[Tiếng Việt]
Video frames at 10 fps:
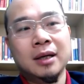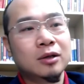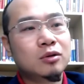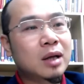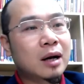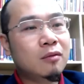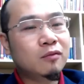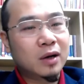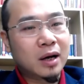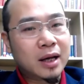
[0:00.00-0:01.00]
Chúng ta không
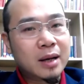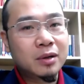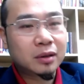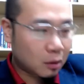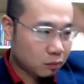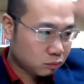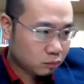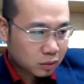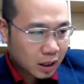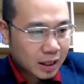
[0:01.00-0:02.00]
phải là kiếm được tổng cái